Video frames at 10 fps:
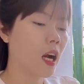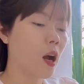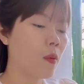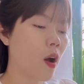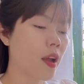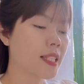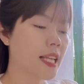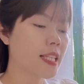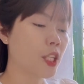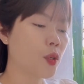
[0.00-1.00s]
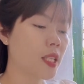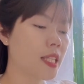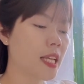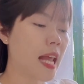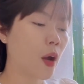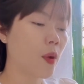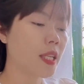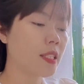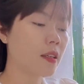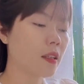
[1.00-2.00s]
không hỏi xảy ra chuyện gì đã
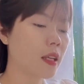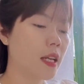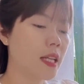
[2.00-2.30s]
khuyên trước.